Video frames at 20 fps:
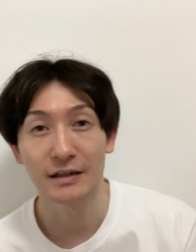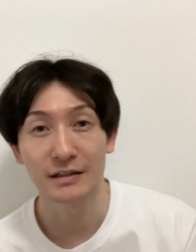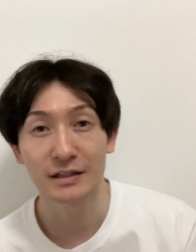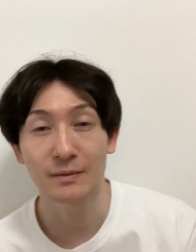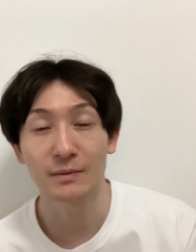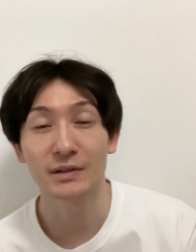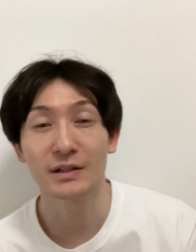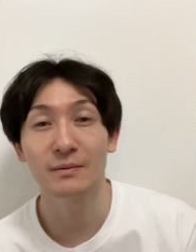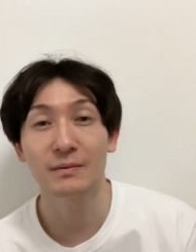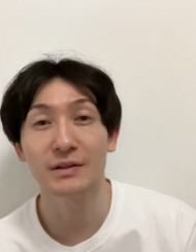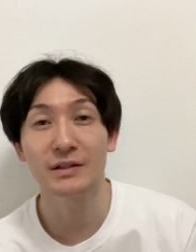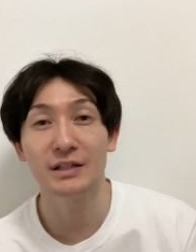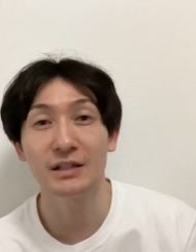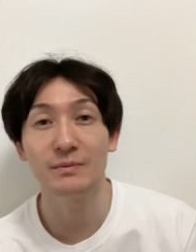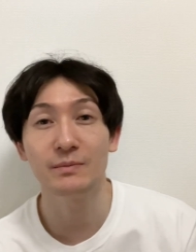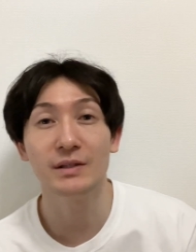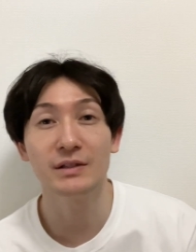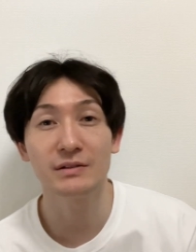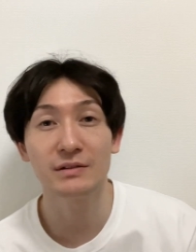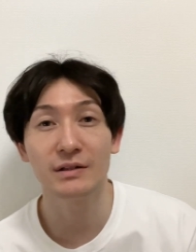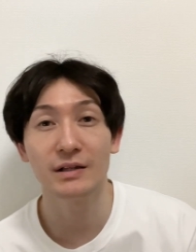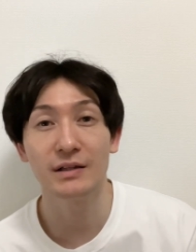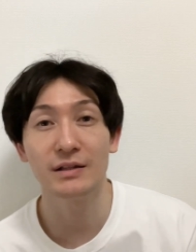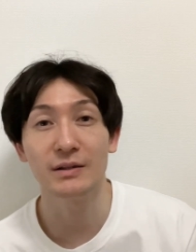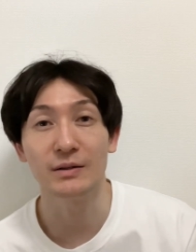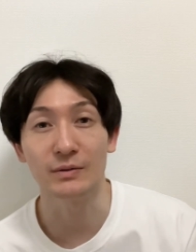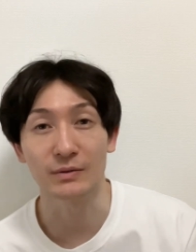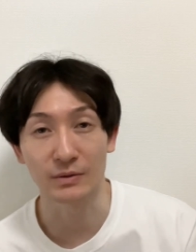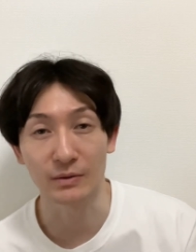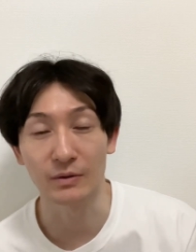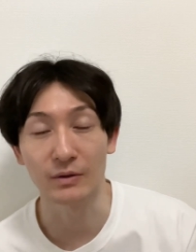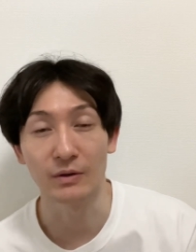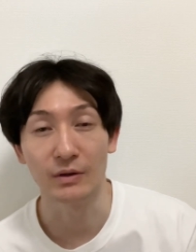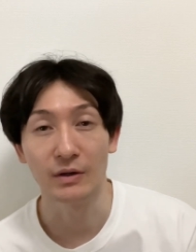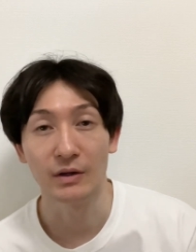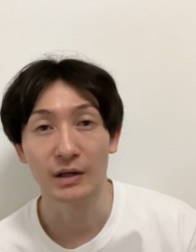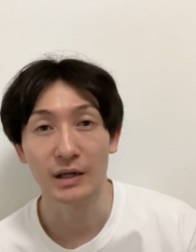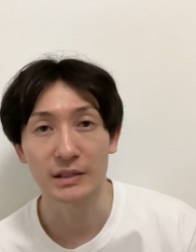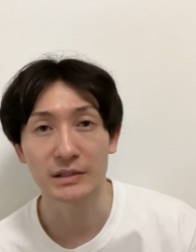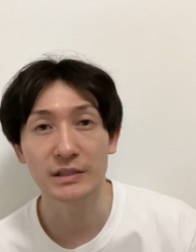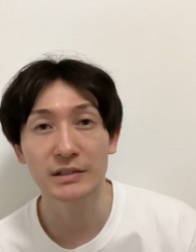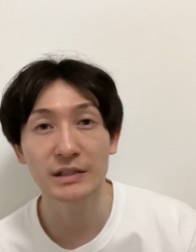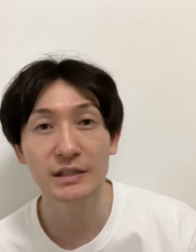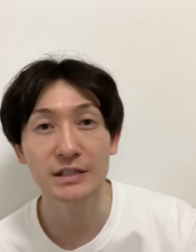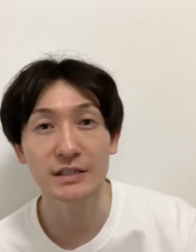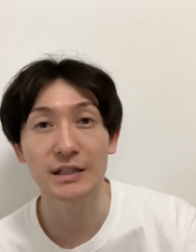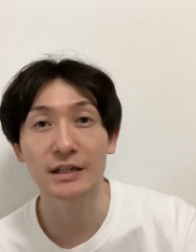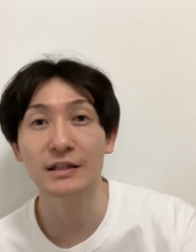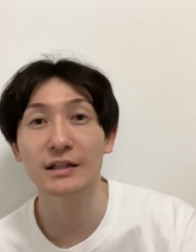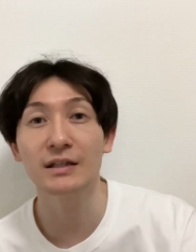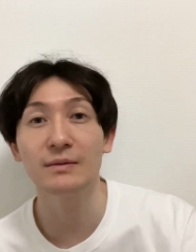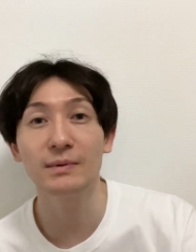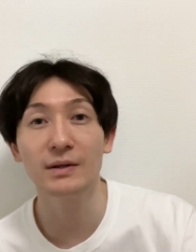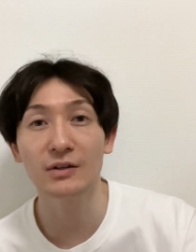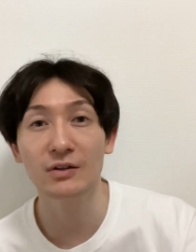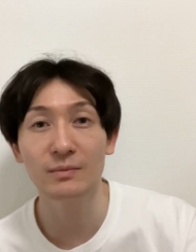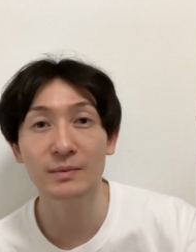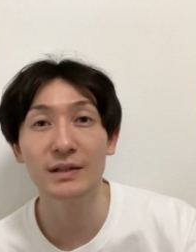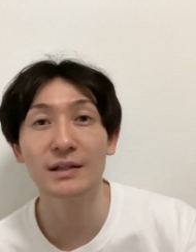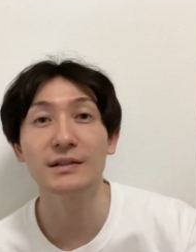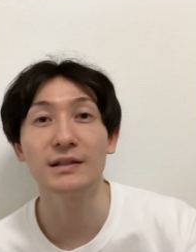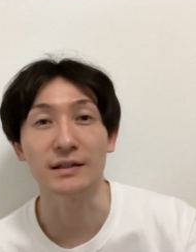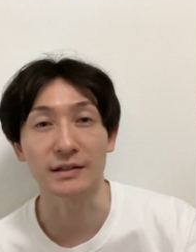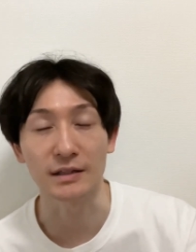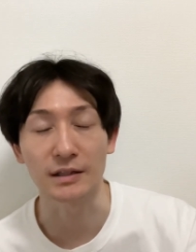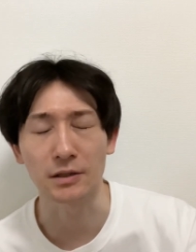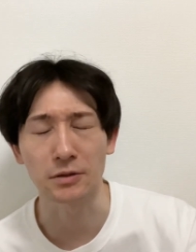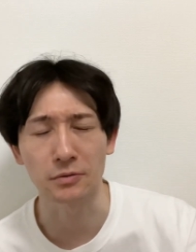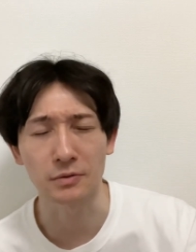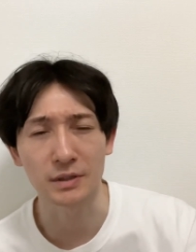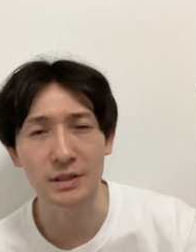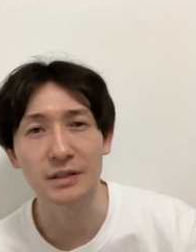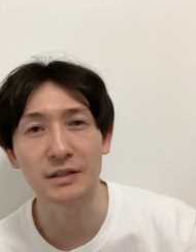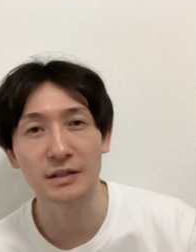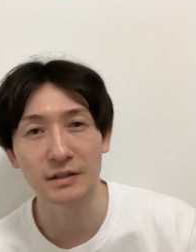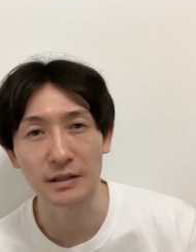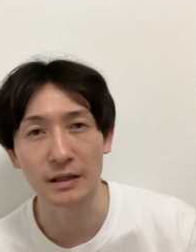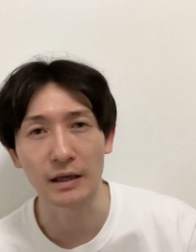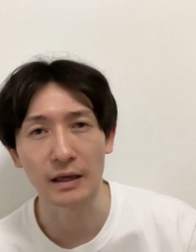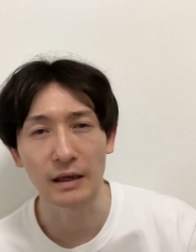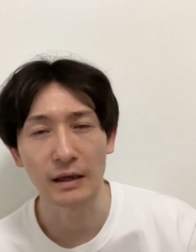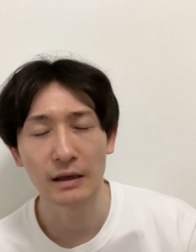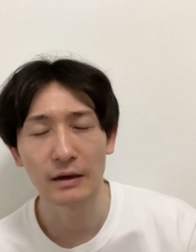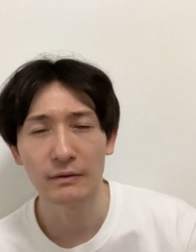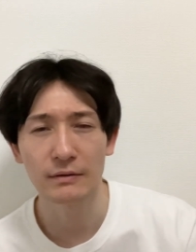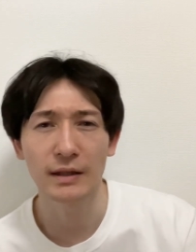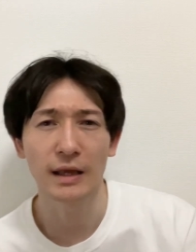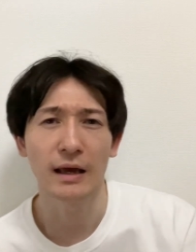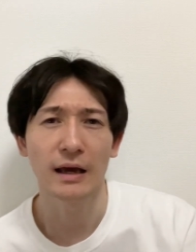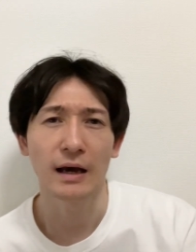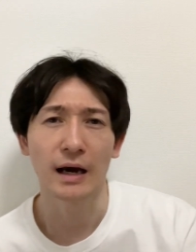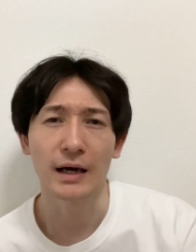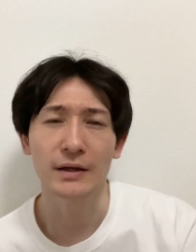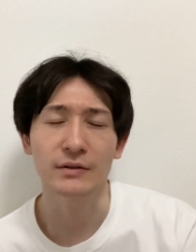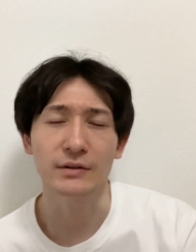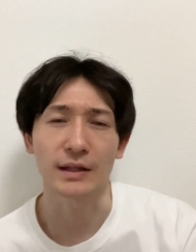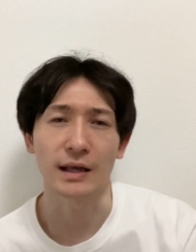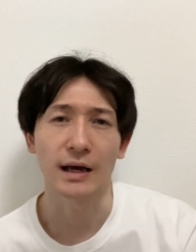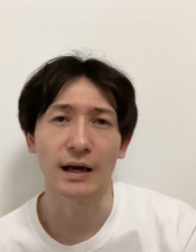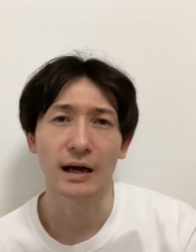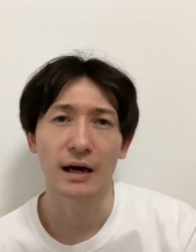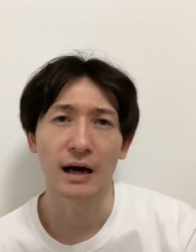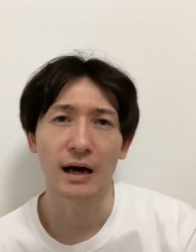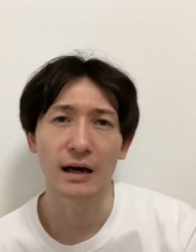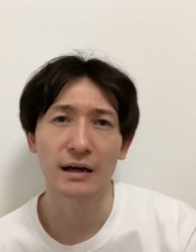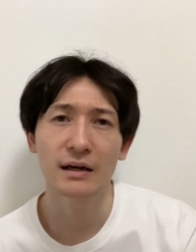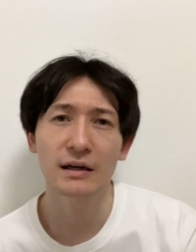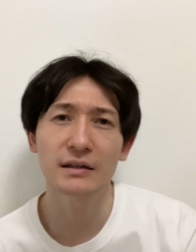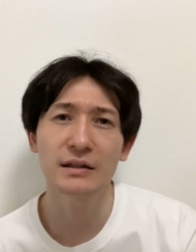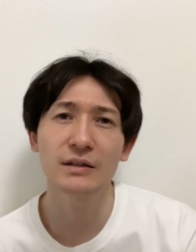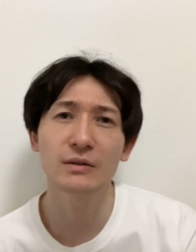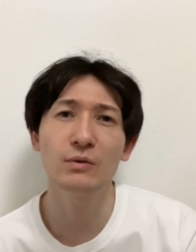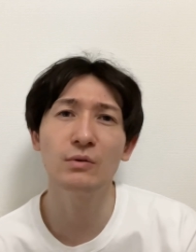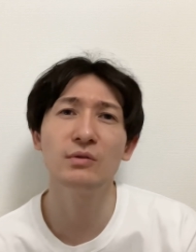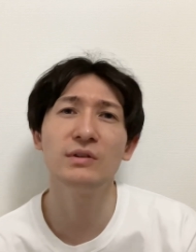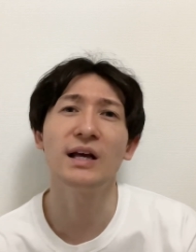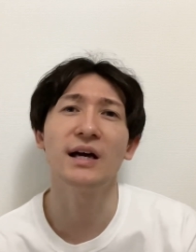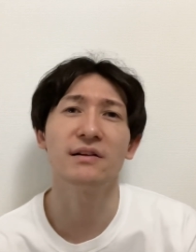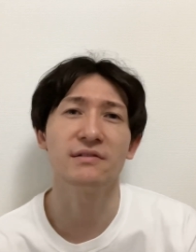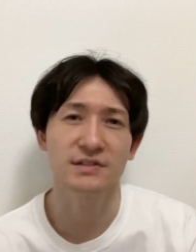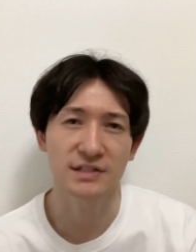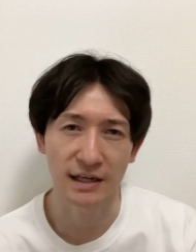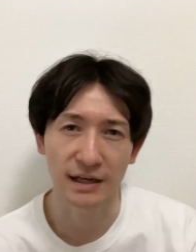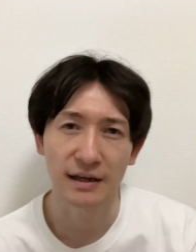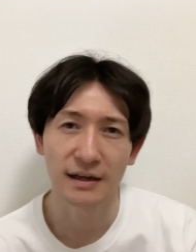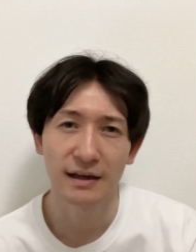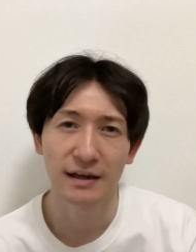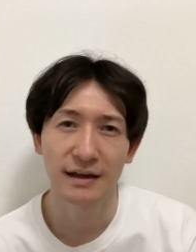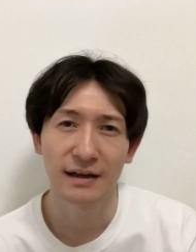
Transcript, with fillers: たまたま TBS レディオの、あ全然知らない番組だったんだけど聞いてて。で、あれだって、はがきコーナーあるじゃん。